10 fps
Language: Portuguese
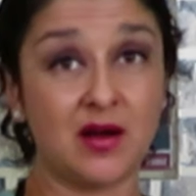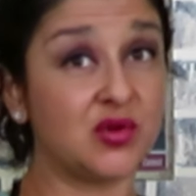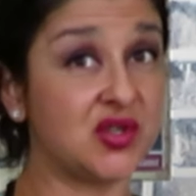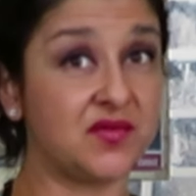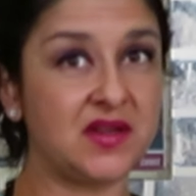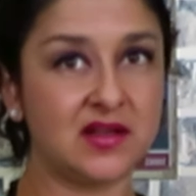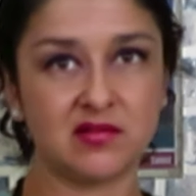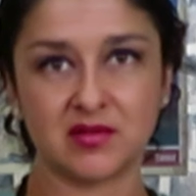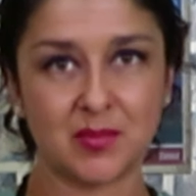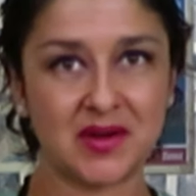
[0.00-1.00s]
água já fica
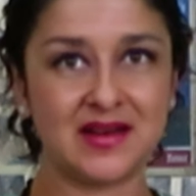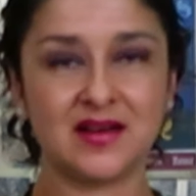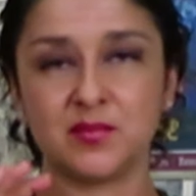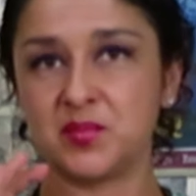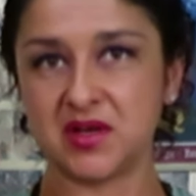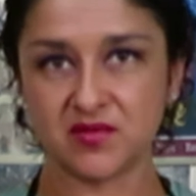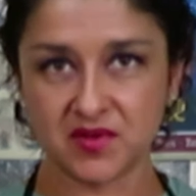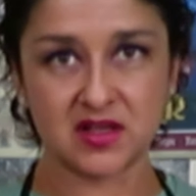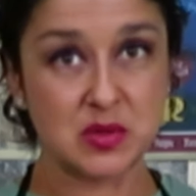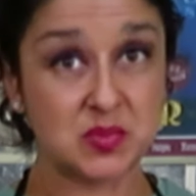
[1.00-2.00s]
dentro da panela,
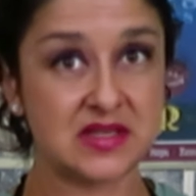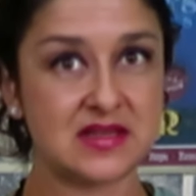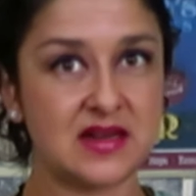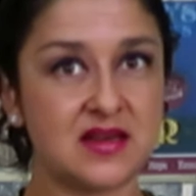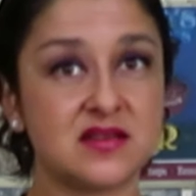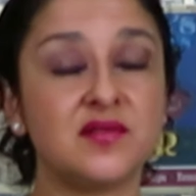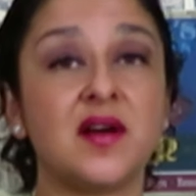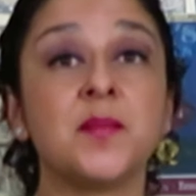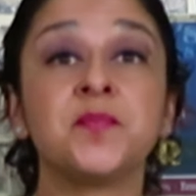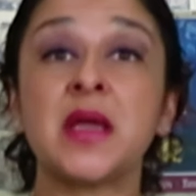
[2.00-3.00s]
perfeito, não precisa nem reservar.